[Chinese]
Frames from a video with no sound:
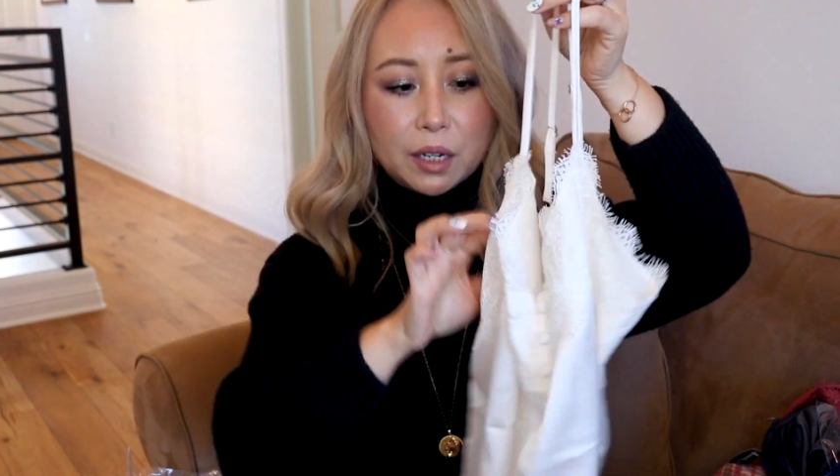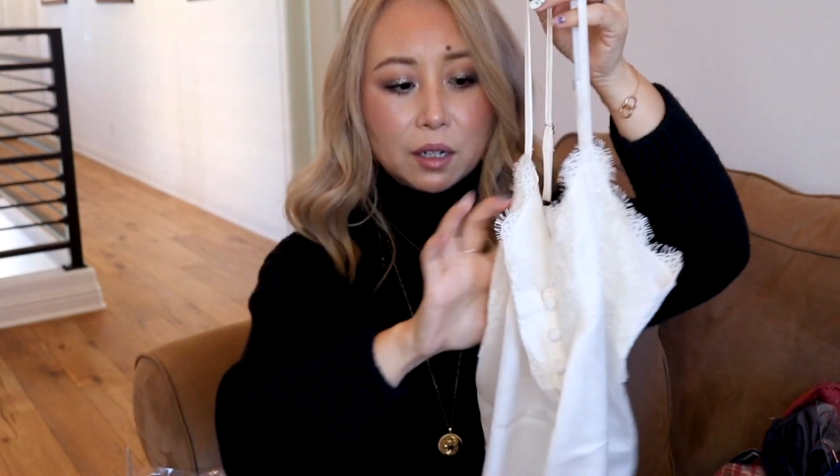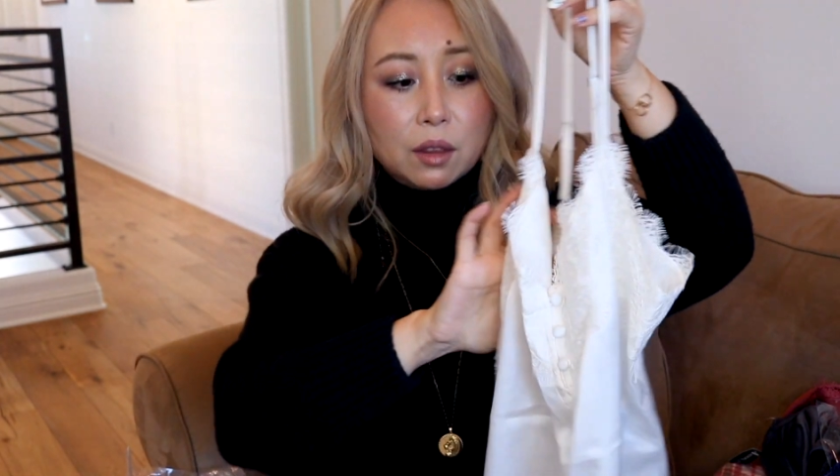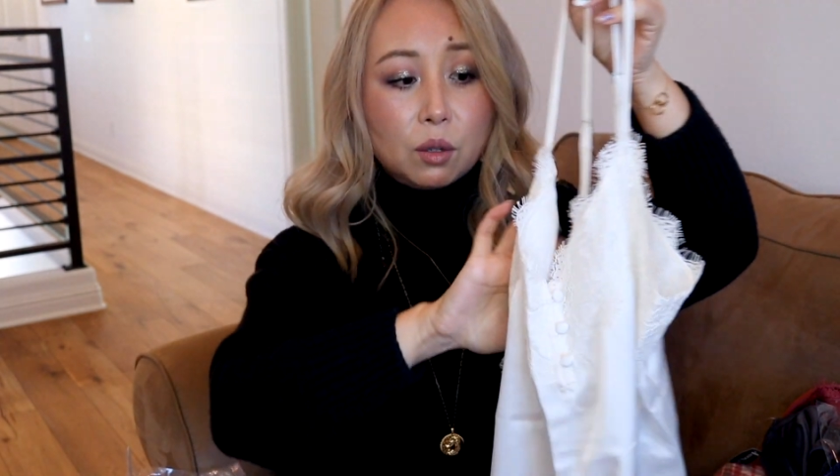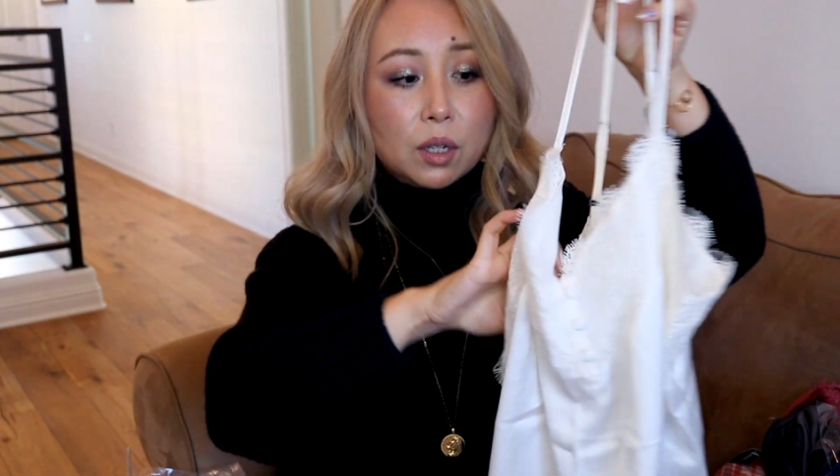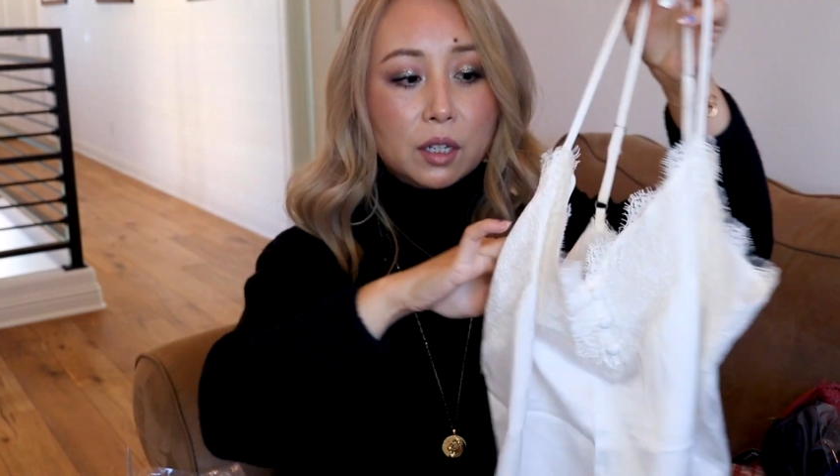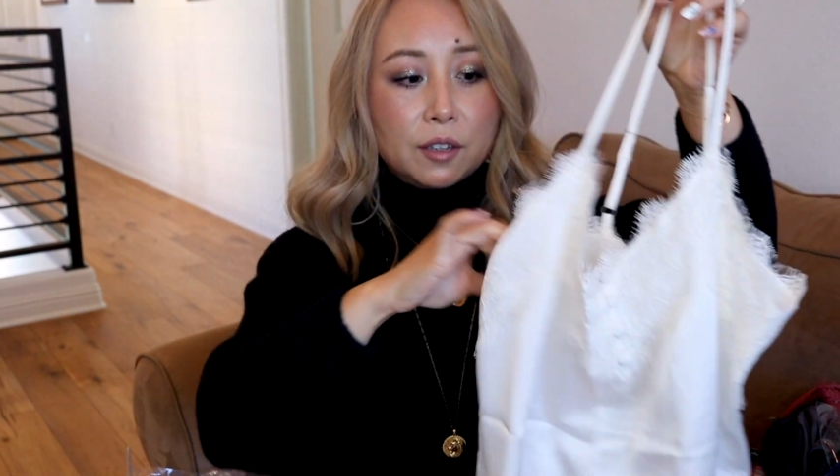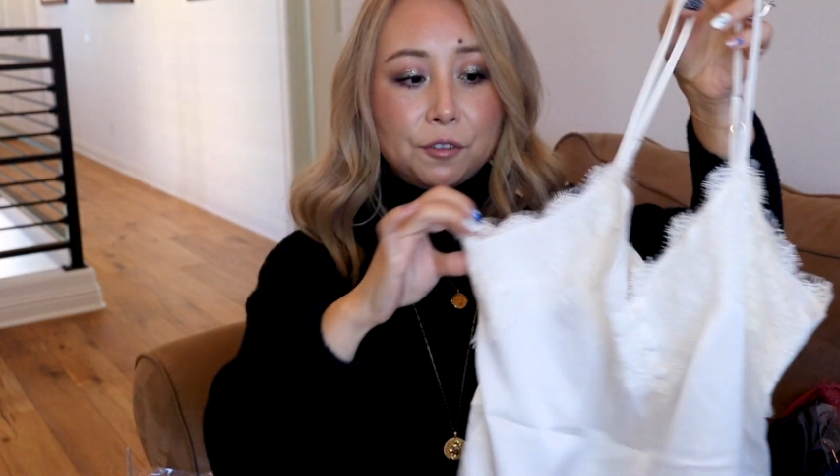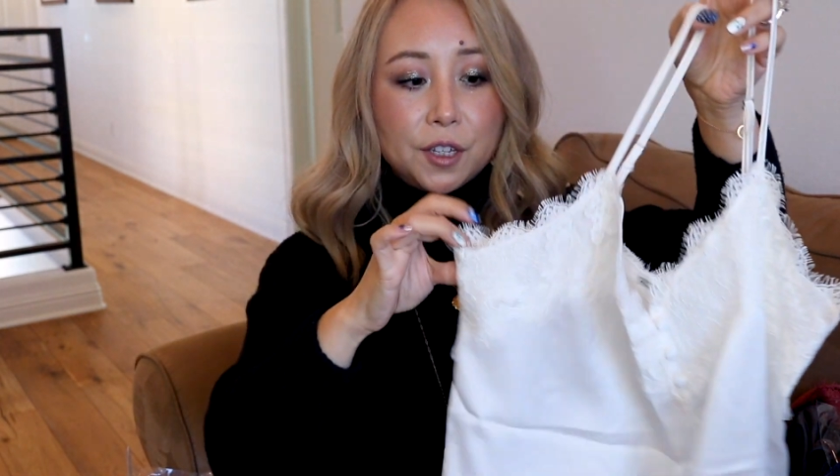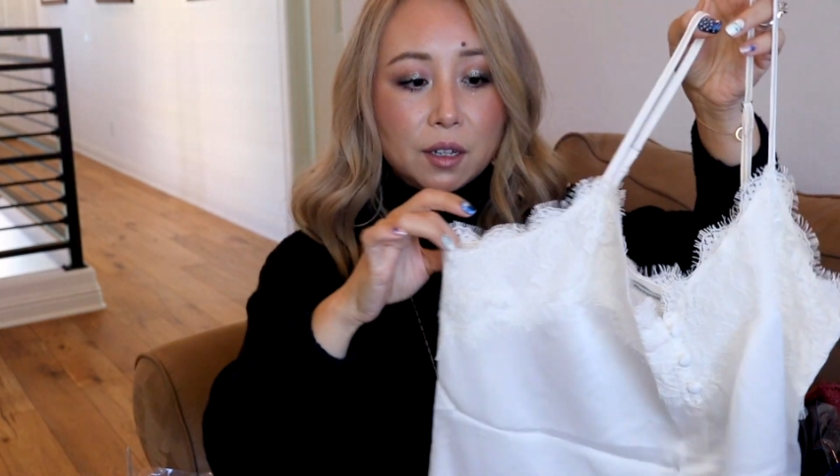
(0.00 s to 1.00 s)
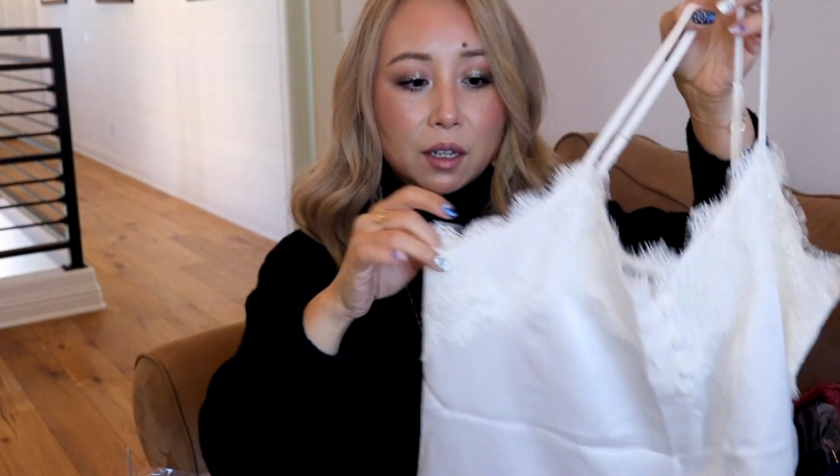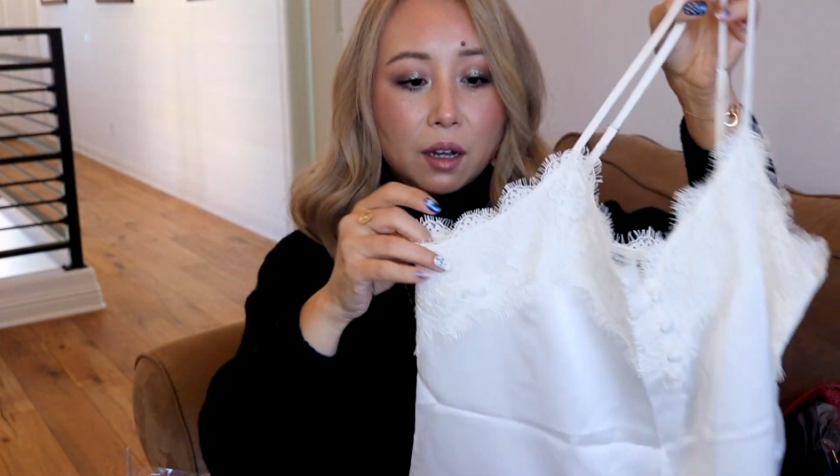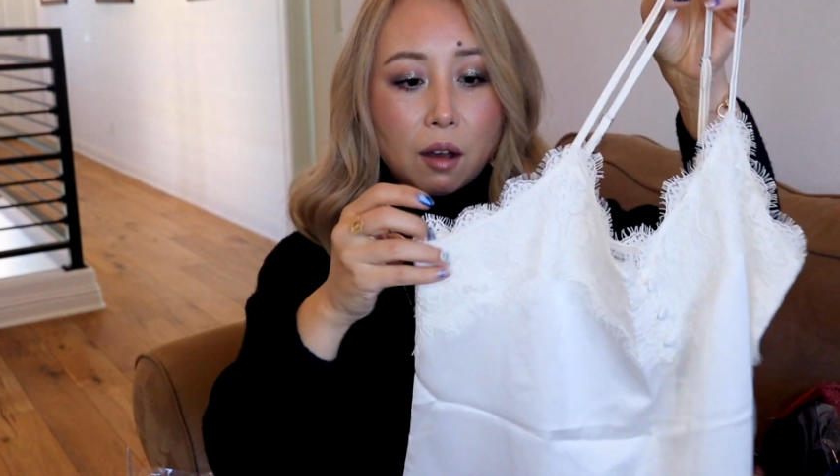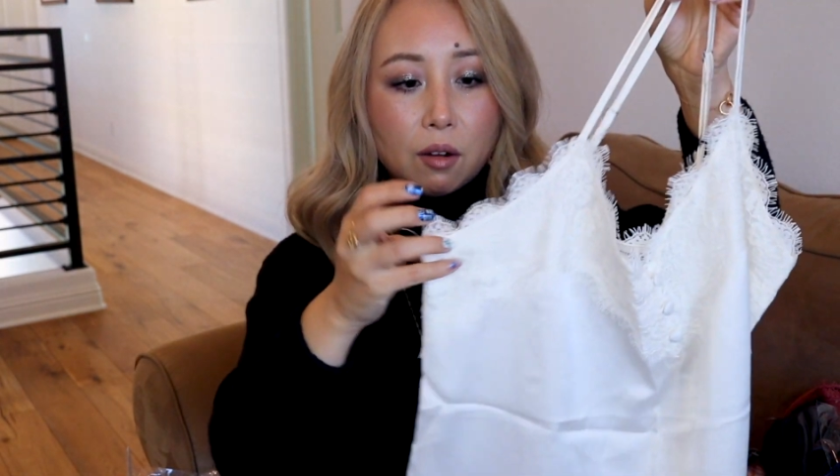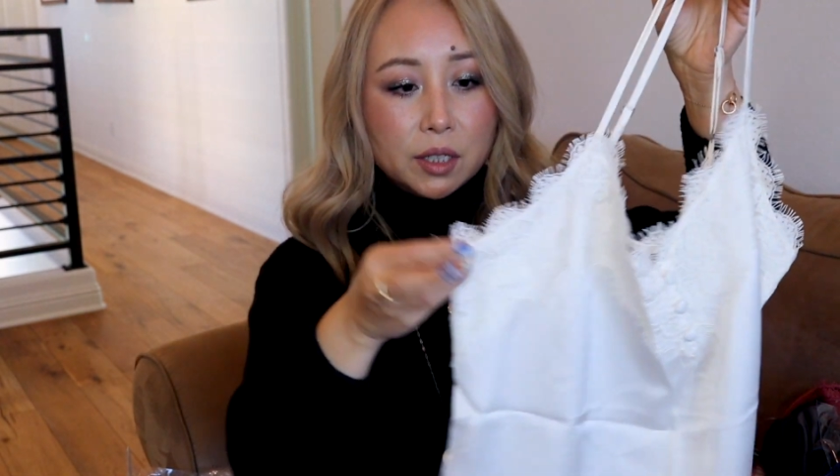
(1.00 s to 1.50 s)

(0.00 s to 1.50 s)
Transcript: 每个人都可以 fit 很好，